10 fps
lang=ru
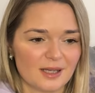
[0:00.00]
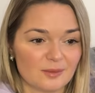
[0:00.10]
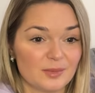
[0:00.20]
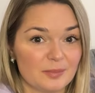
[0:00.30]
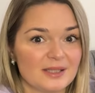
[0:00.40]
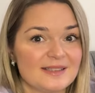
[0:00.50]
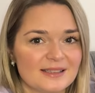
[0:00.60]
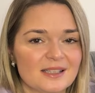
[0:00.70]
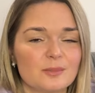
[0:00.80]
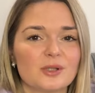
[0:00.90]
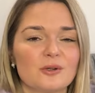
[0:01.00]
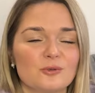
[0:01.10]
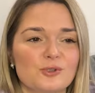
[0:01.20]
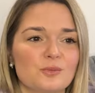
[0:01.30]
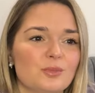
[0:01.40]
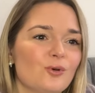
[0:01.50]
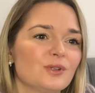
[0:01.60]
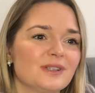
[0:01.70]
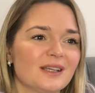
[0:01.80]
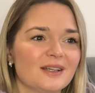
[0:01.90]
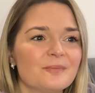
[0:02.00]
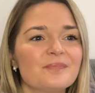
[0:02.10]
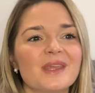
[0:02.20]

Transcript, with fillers: как бы посадка была очень плотная.